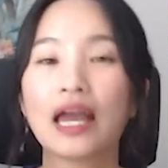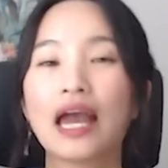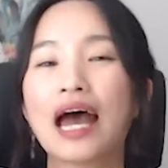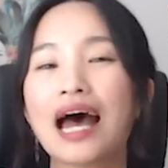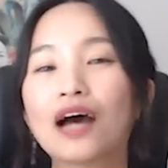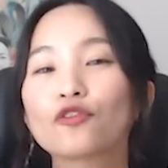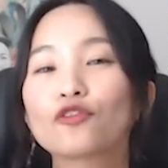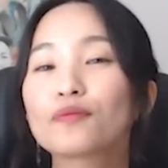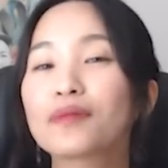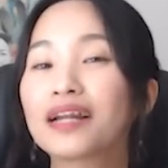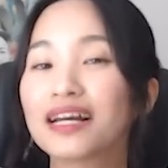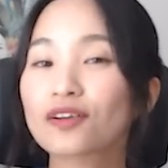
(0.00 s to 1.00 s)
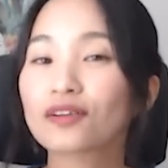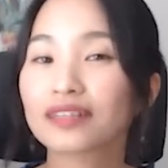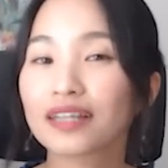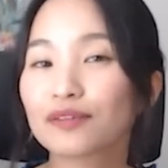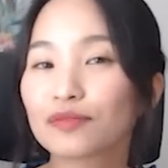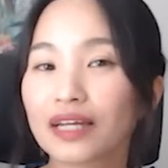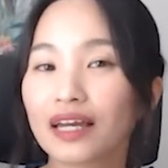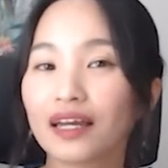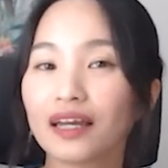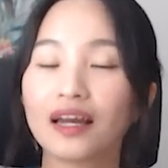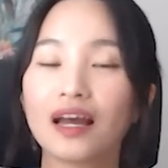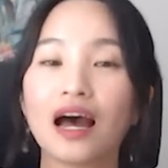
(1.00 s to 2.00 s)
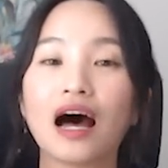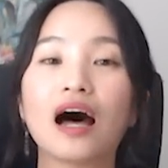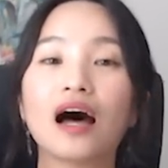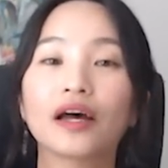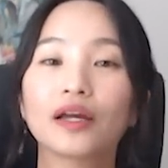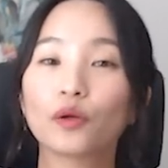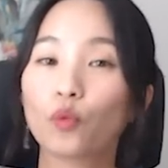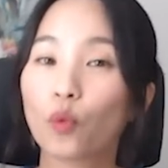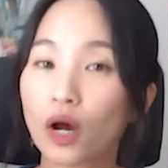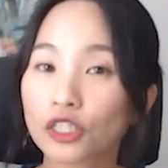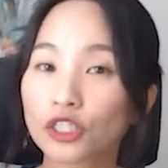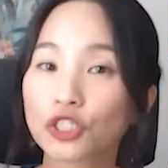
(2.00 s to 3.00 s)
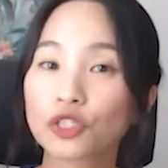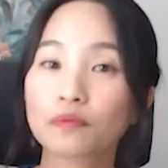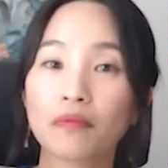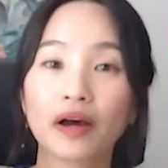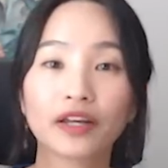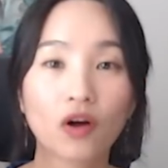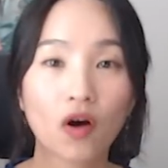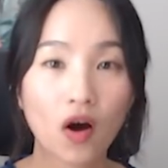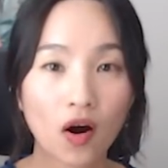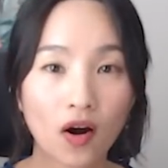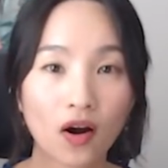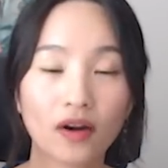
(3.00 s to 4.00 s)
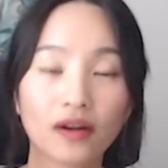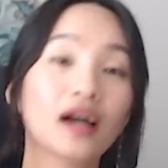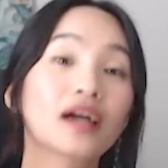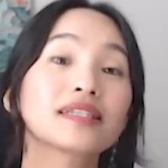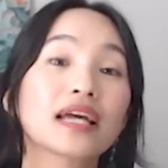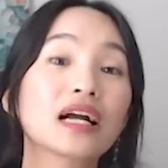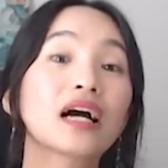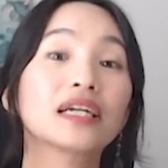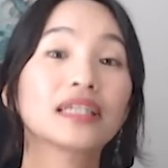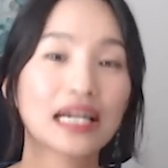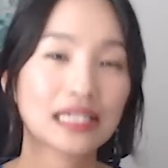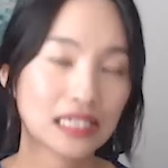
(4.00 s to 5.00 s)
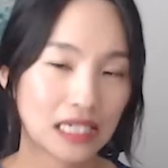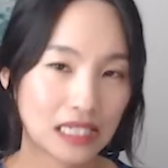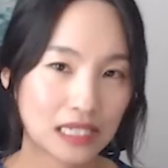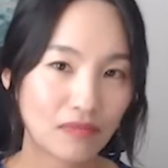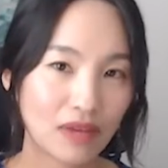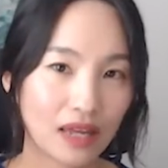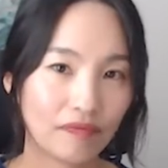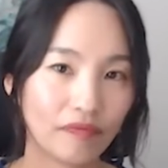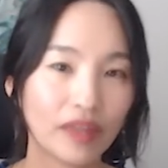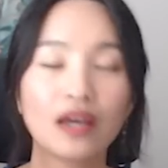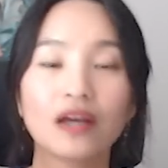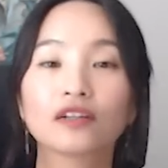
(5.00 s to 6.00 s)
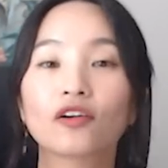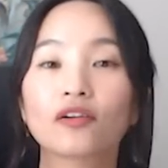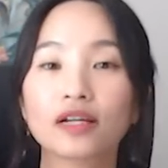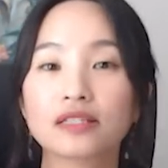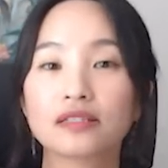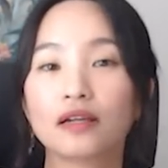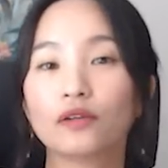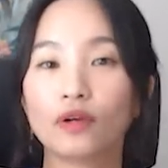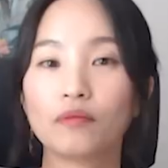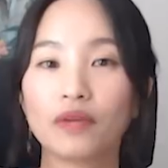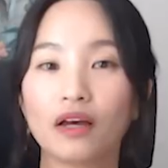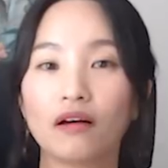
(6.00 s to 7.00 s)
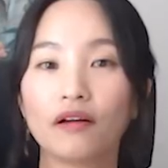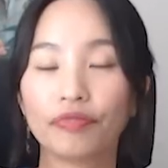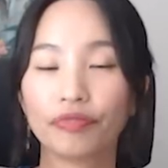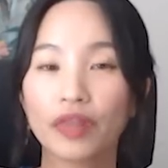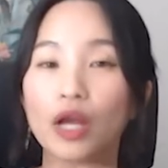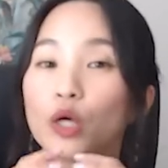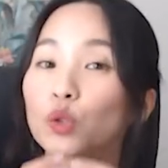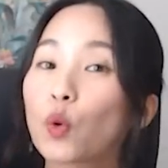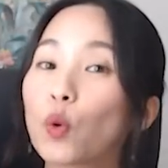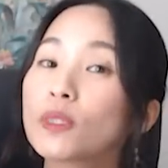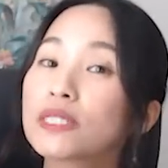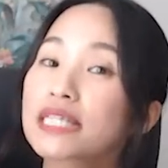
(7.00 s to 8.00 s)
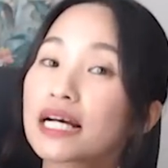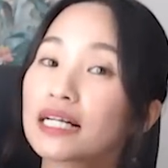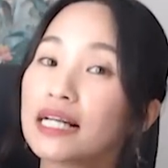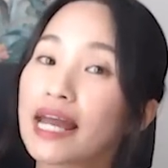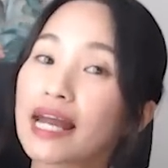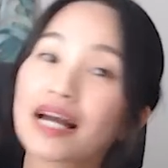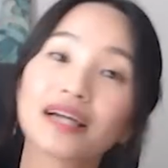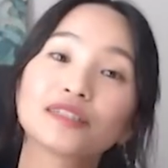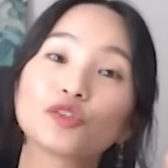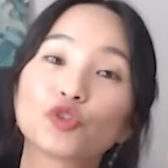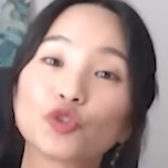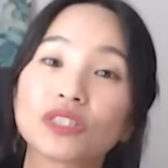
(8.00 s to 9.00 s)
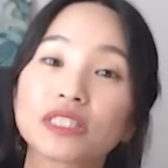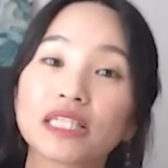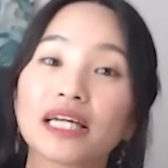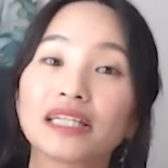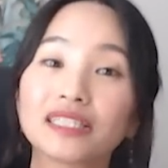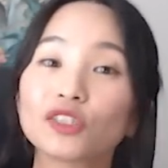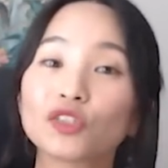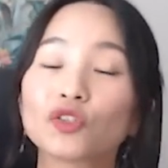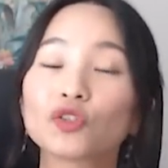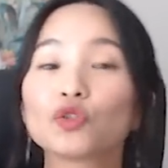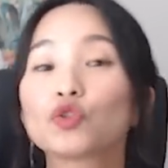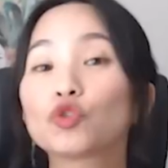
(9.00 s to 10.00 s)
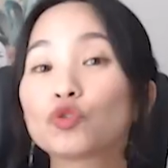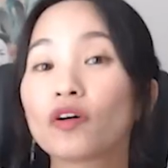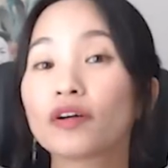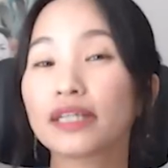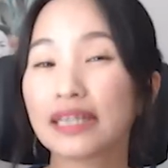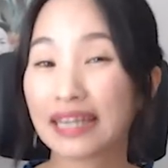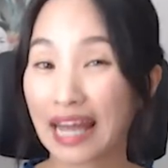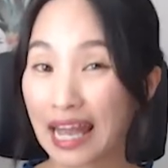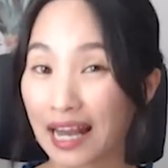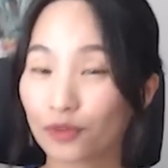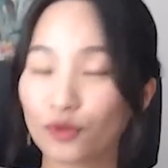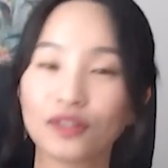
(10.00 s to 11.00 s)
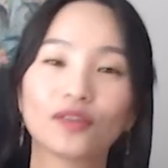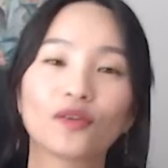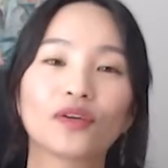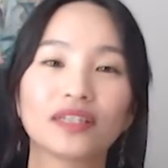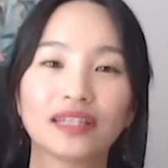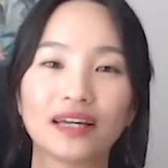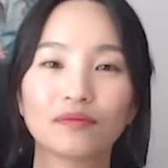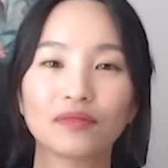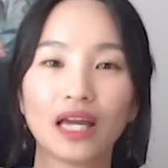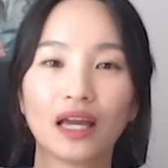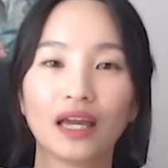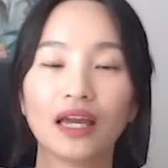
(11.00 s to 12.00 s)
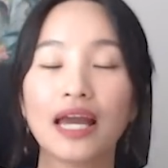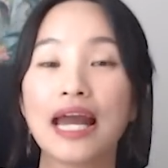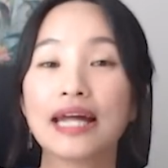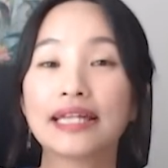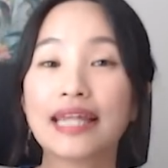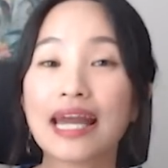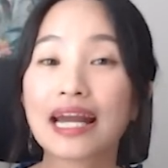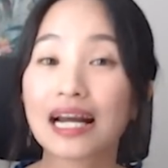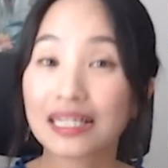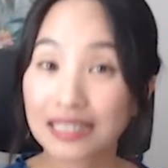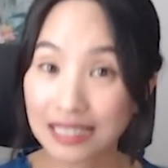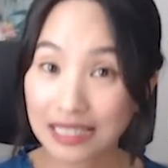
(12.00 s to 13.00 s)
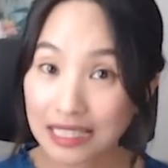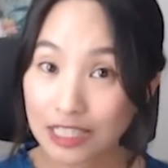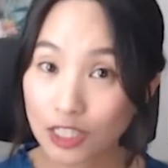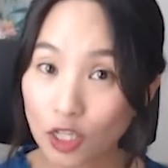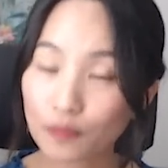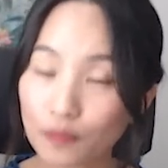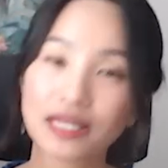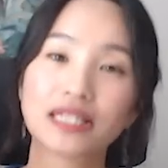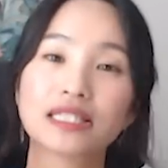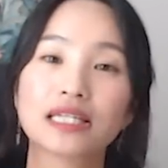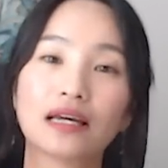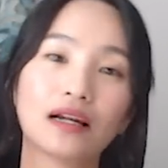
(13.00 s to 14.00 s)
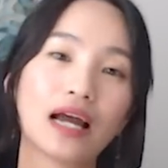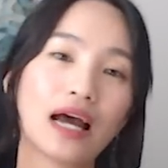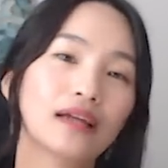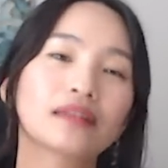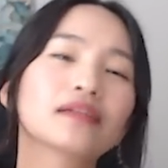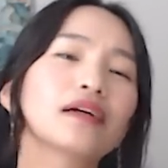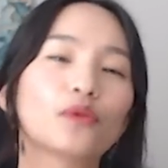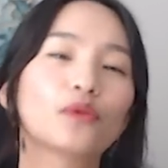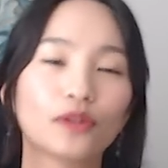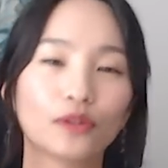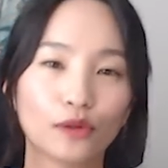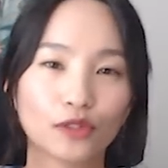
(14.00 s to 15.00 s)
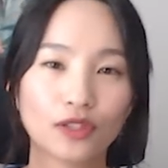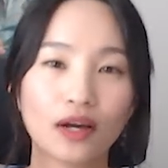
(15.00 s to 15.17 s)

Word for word: 한국말 해석 때문에 I washed my car가 생각이 나시겠지만 그렇게 쓰게 되면 동작을 행하는 주체는 주어인 내가 되는 거기 때문에 내가 직접 세차를 하게 되는 거죠.